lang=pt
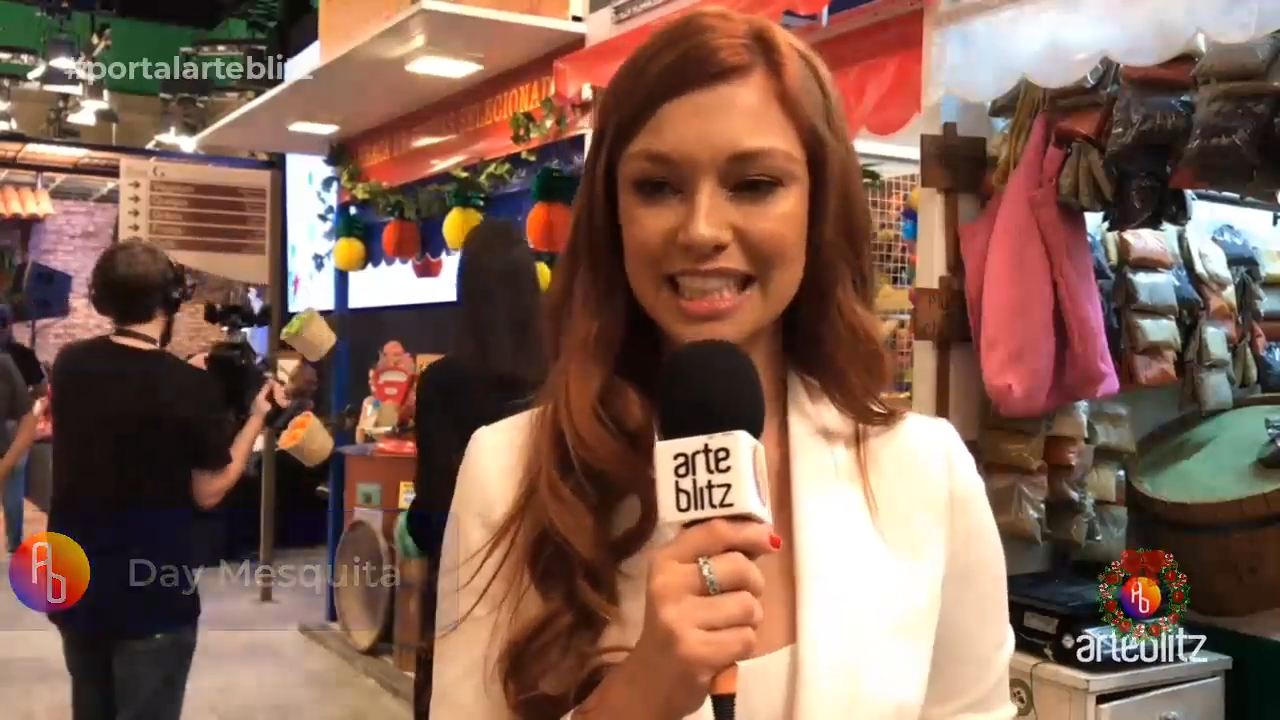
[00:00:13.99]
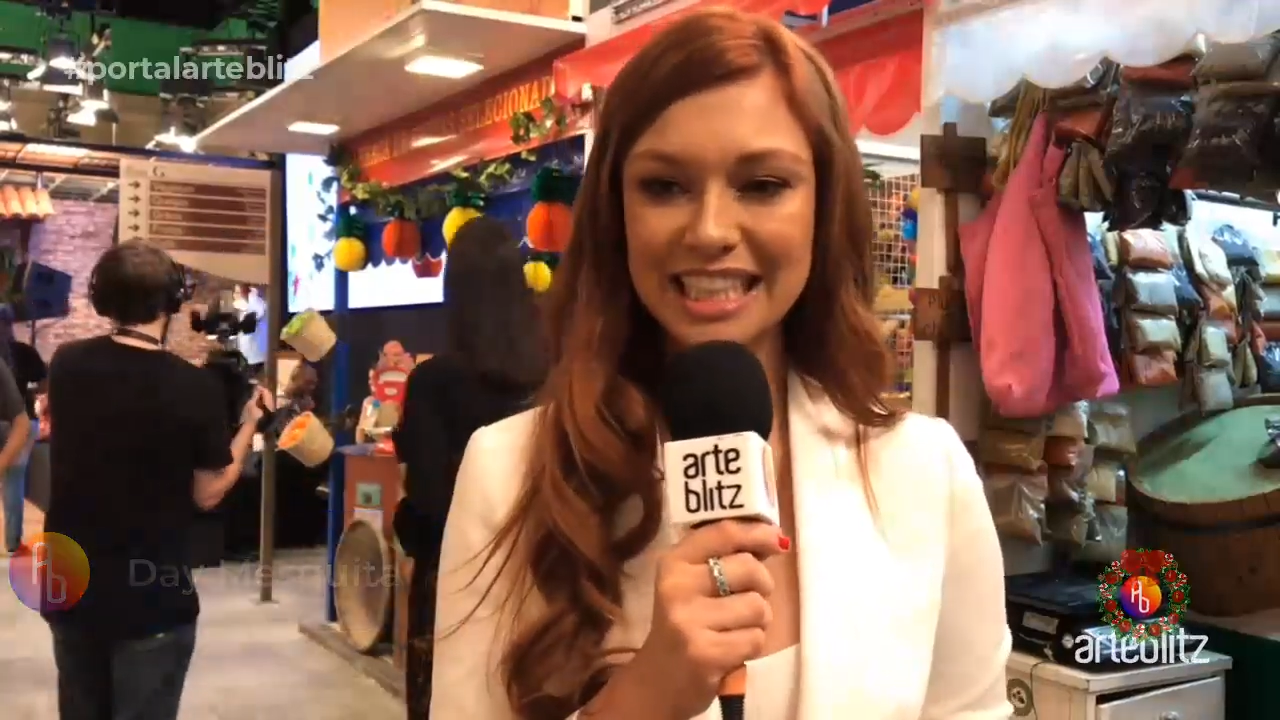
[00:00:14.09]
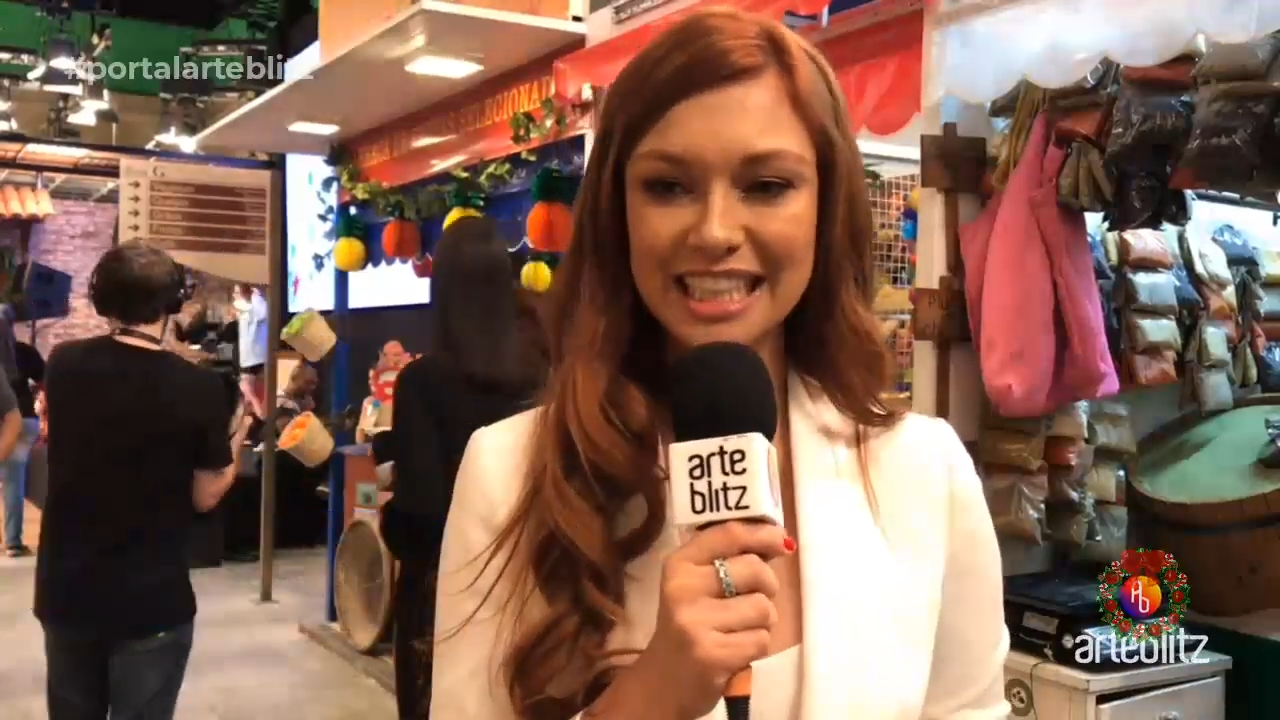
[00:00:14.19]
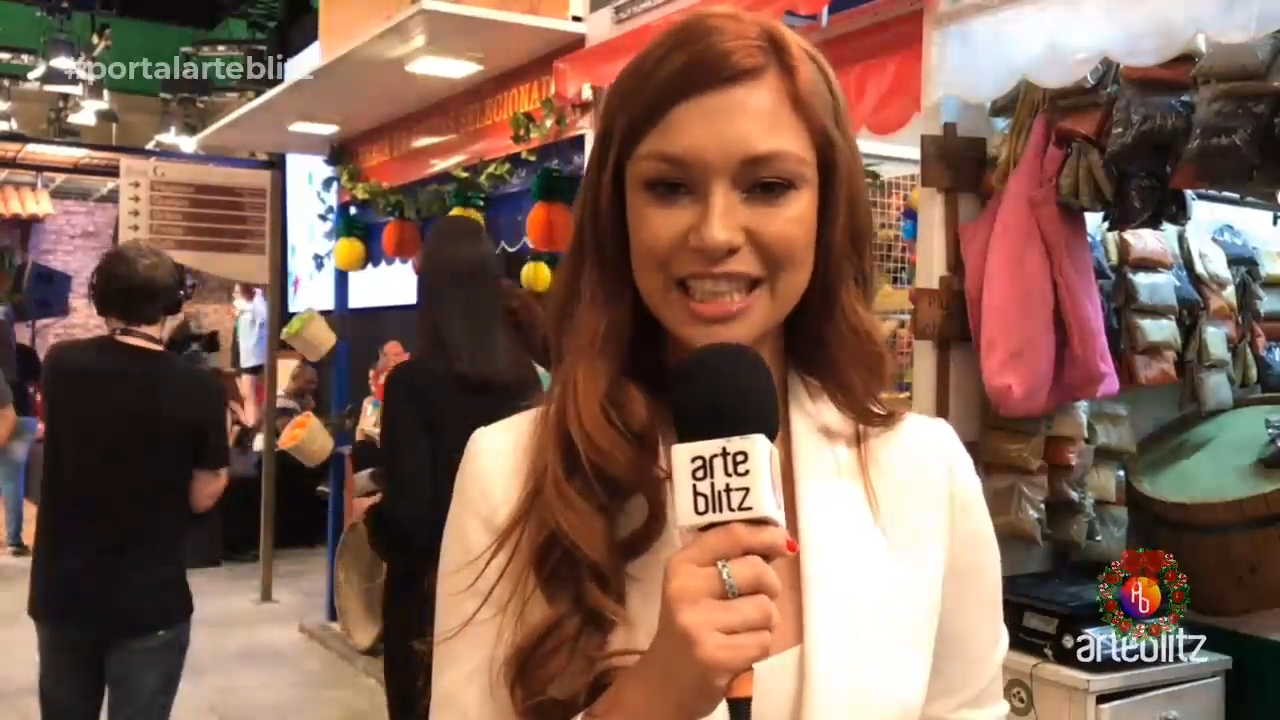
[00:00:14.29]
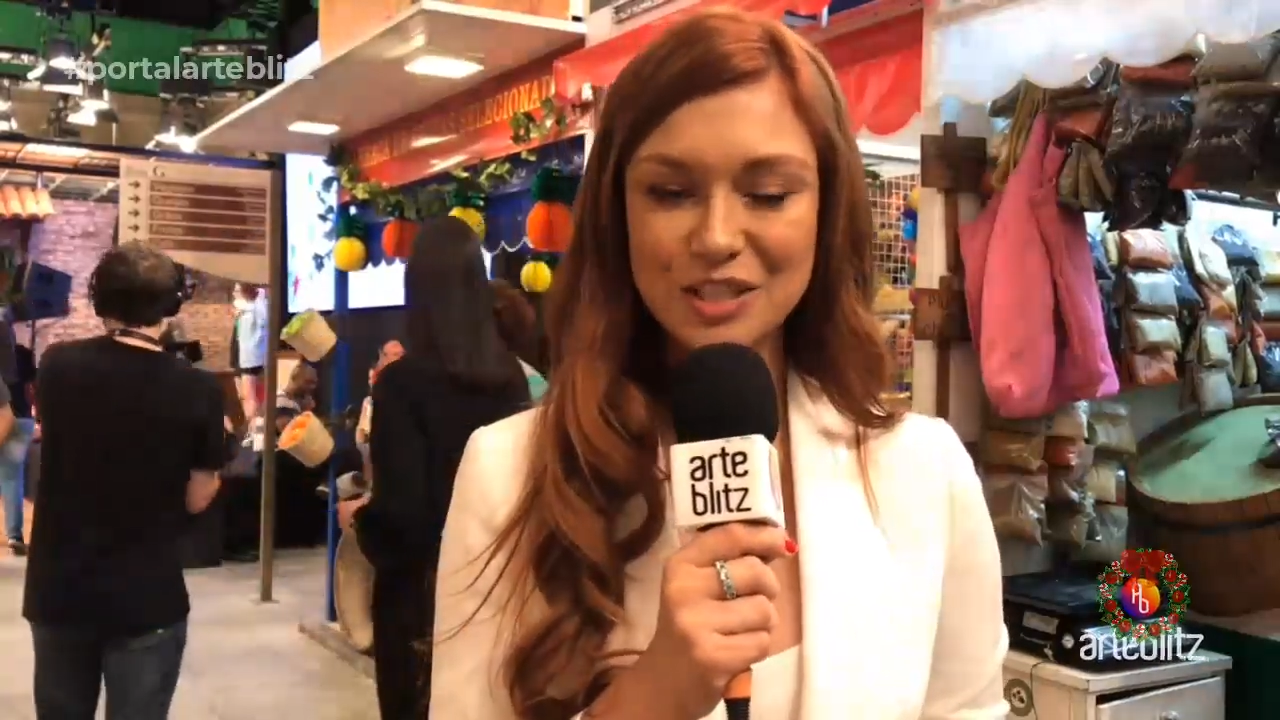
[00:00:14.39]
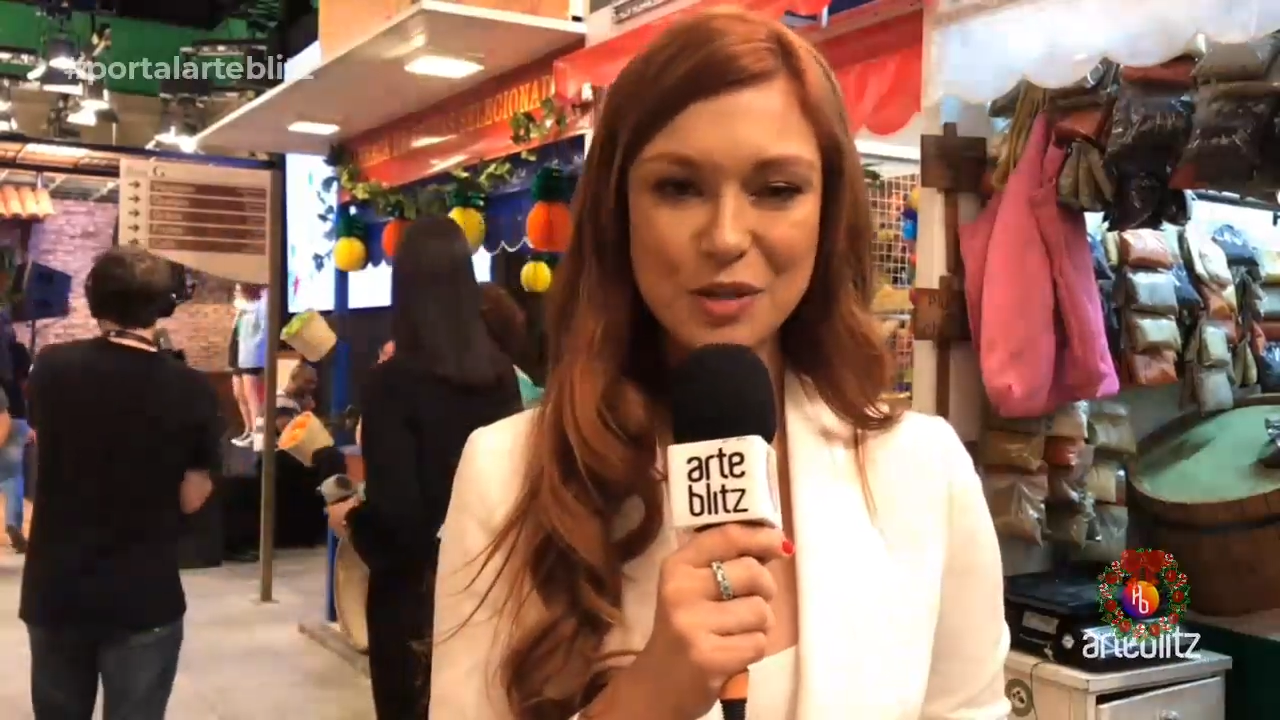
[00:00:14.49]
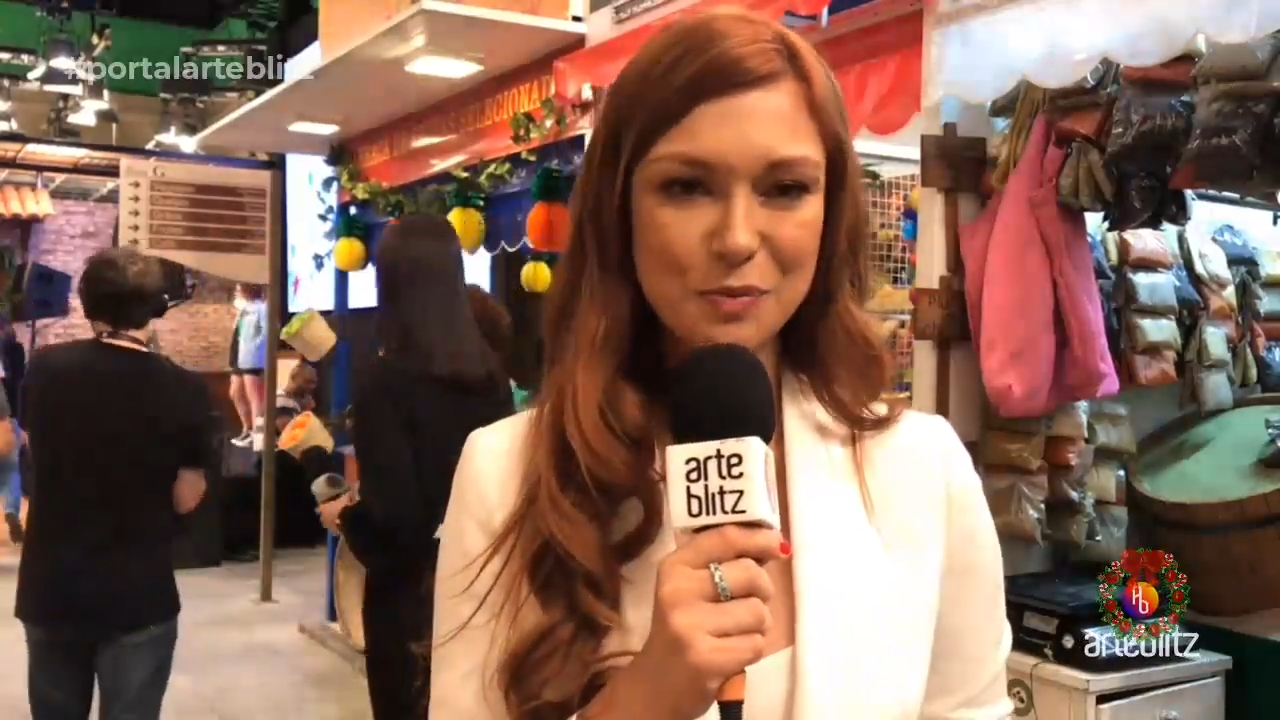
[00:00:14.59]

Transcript: e acho que